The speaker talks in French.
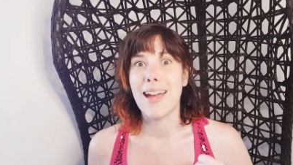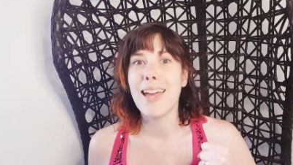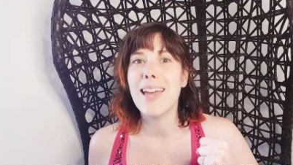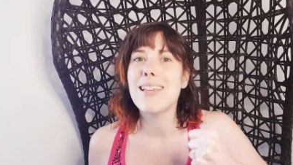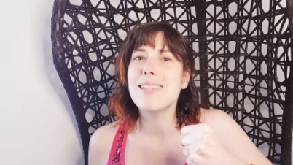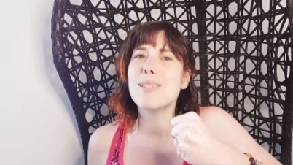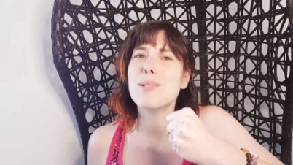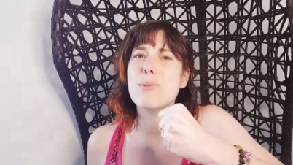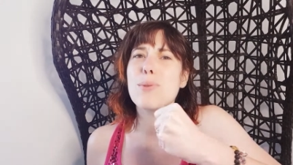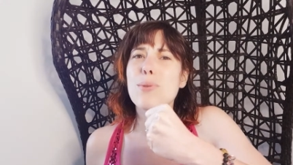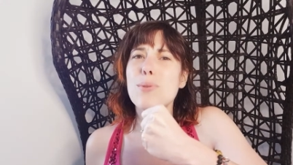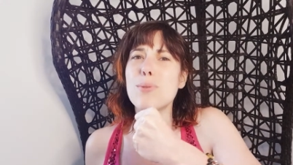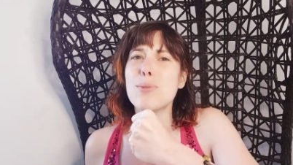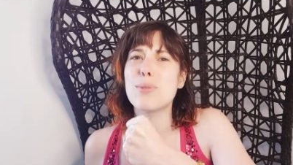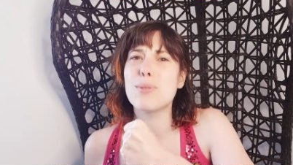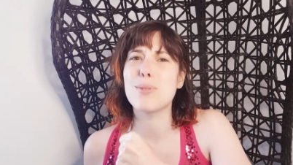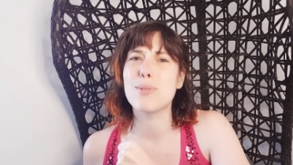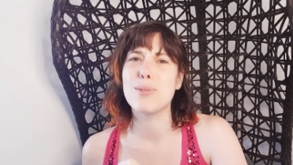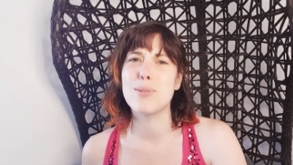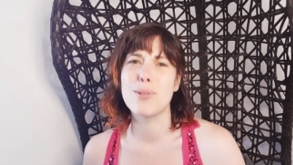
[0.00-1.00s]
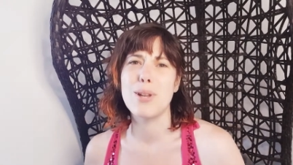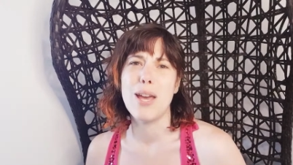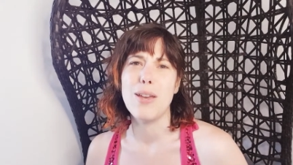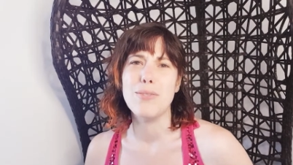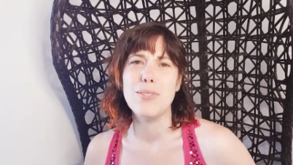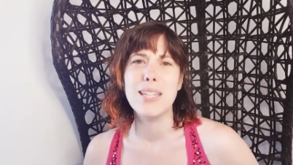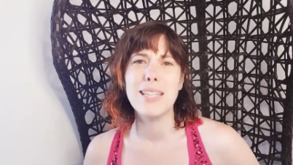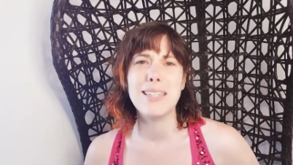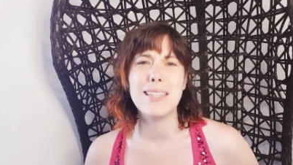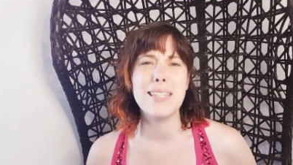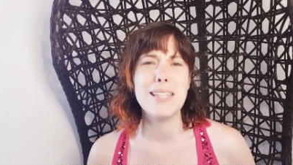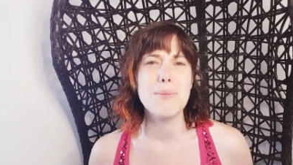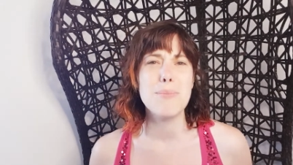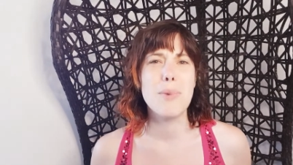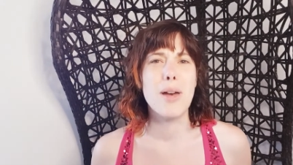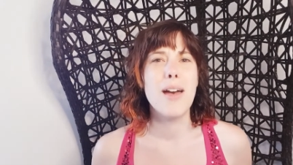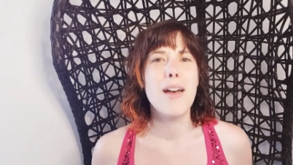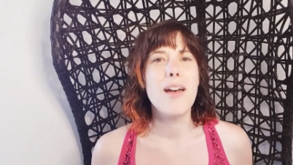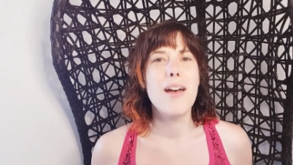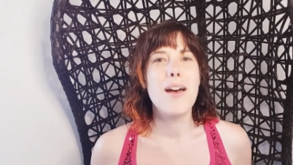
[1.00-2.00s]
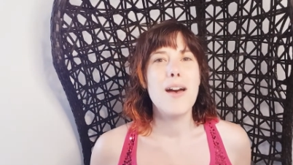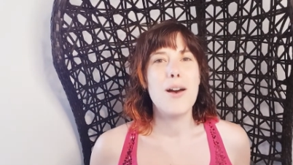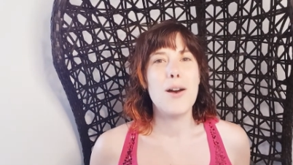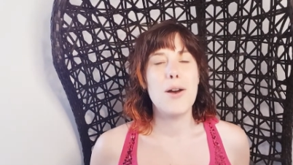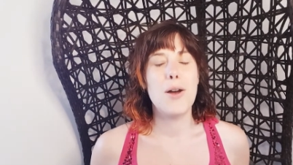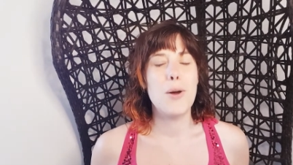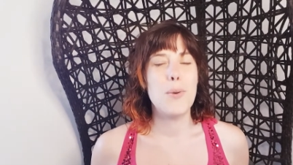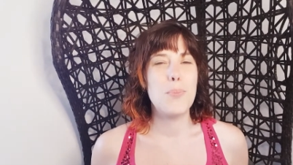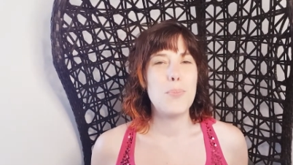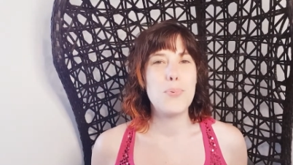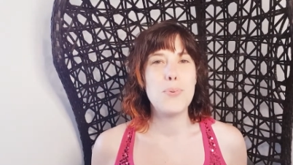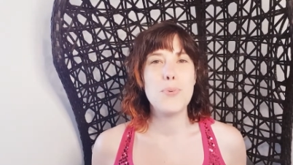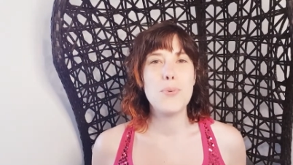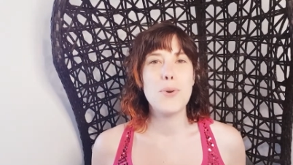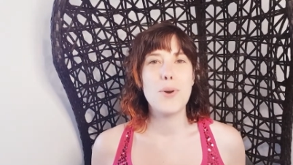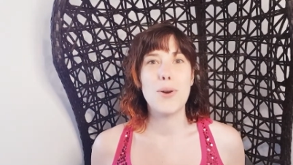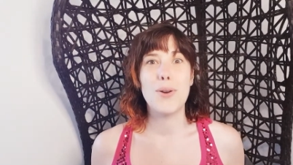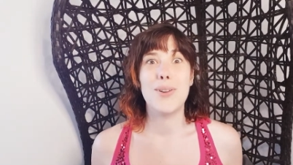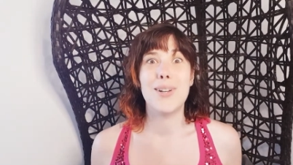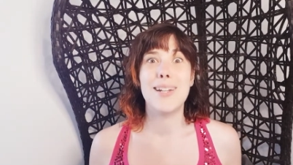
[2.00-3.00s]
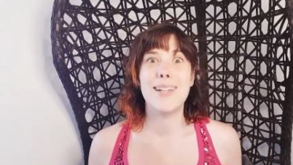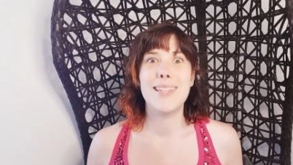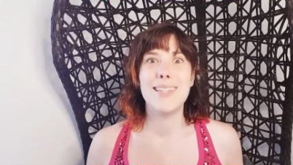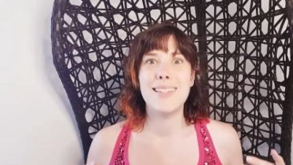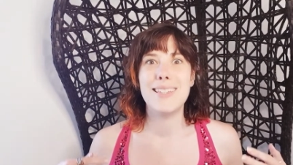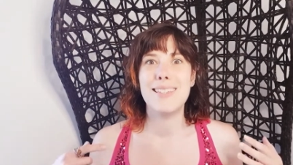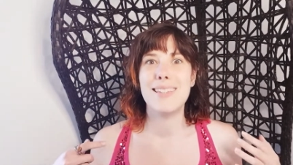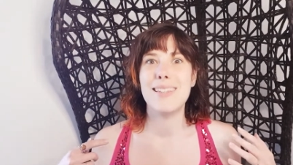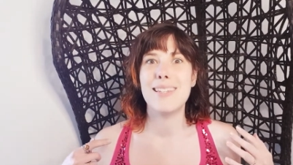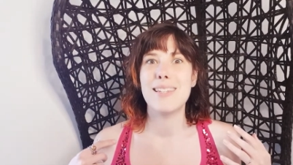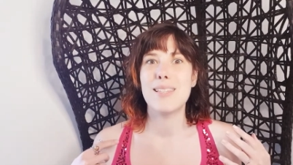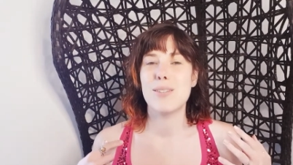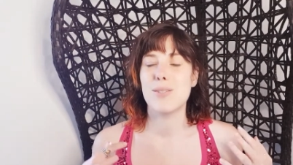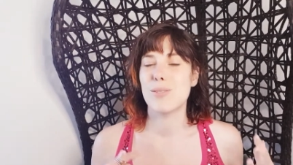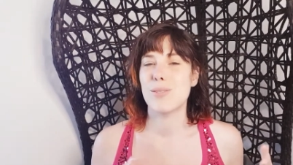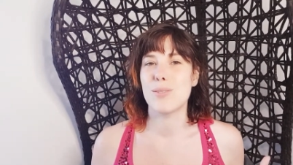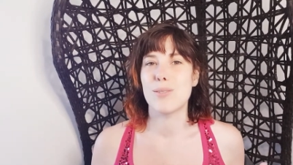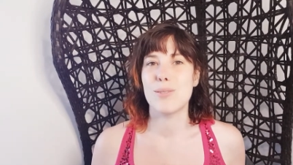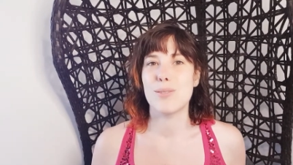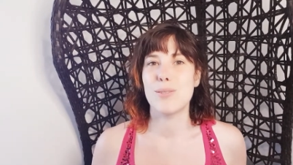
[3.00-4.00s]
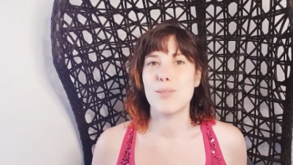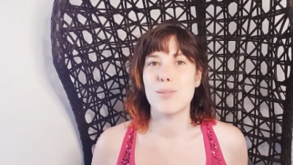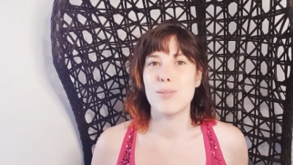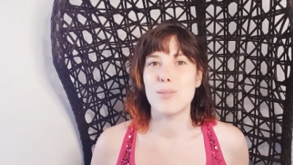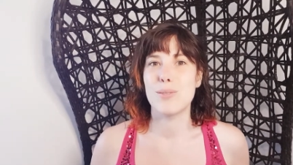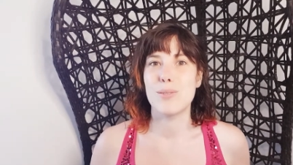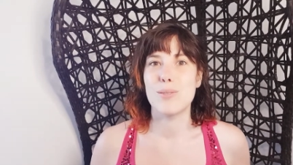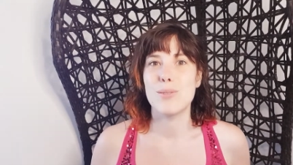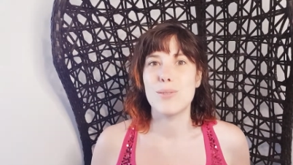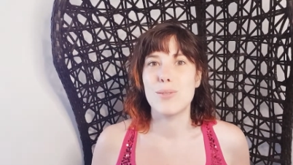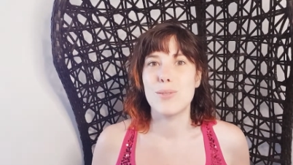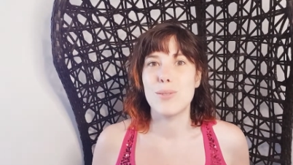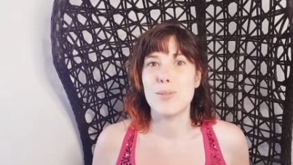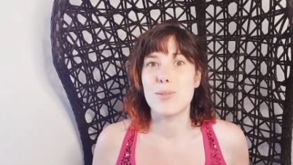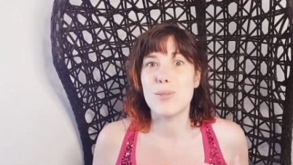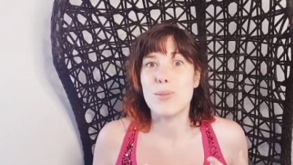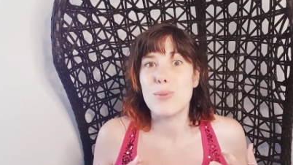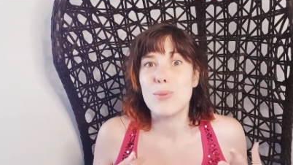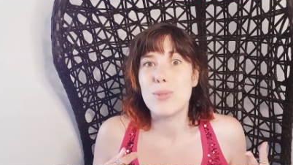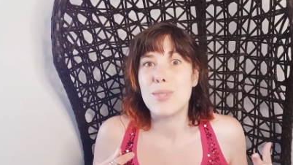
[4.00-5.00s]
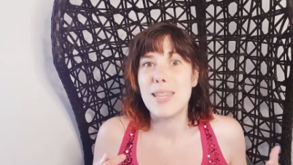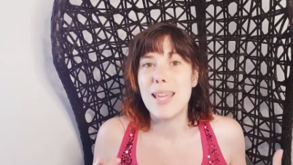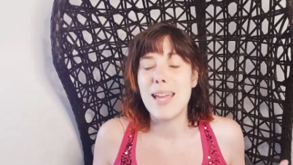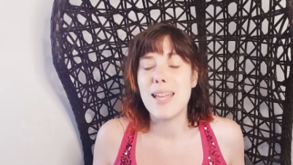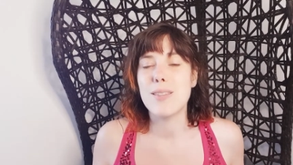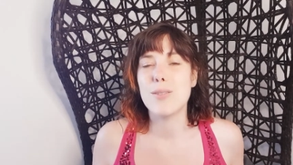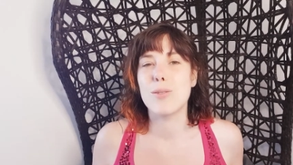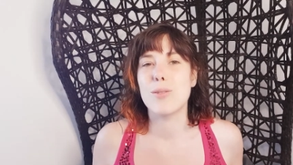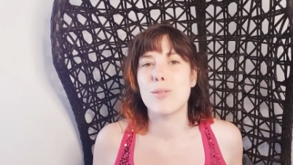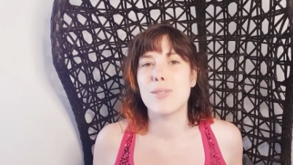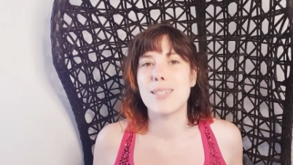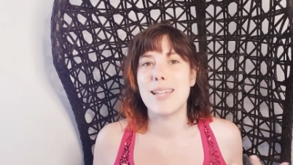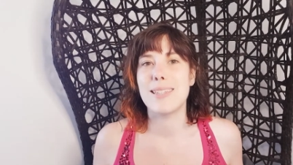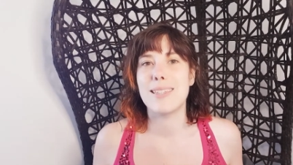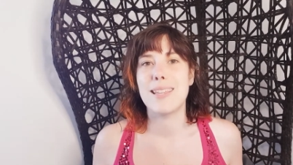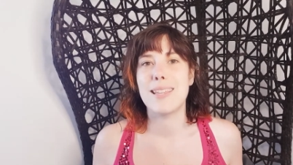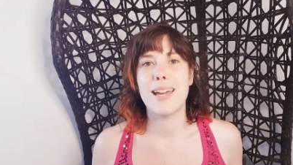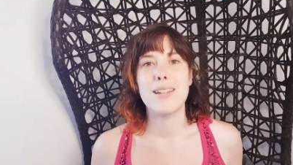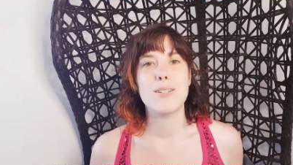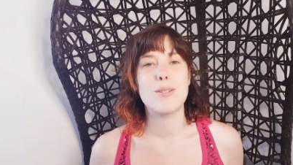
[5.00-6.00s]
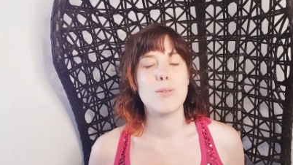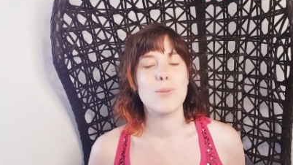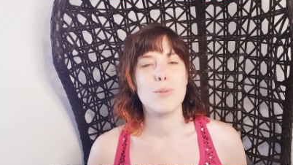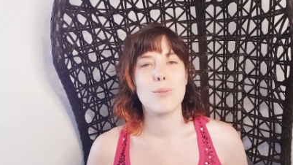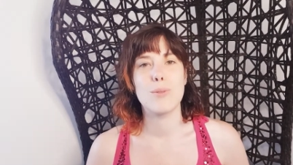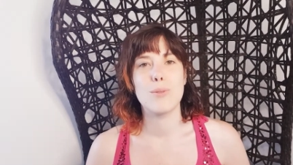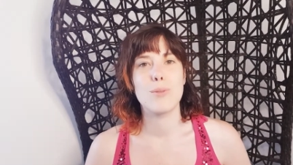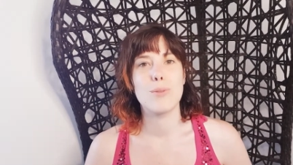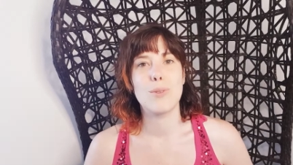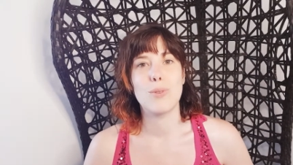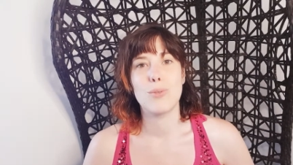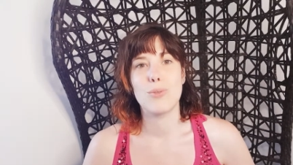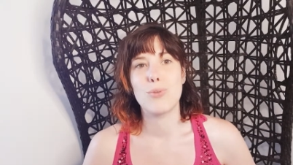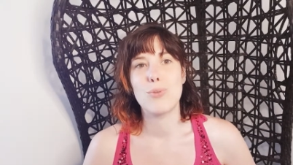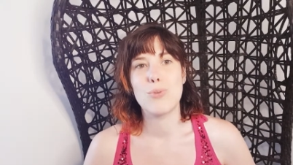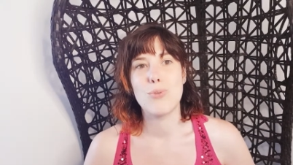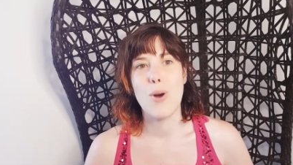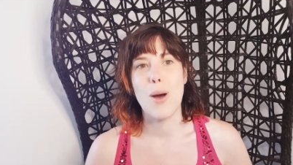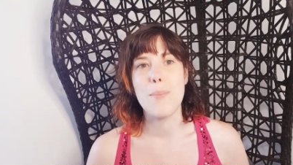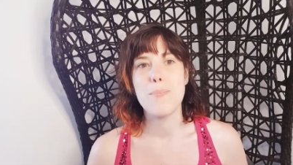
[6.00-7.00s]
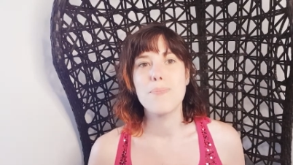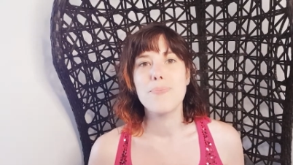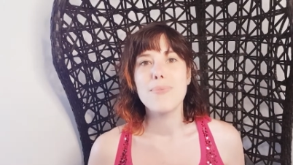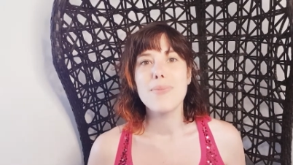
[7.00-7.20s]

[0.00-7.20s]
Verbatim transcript: rescousse de la victime euh, pour l'aider dans, son être, dans sa tâche, dans tout quoi.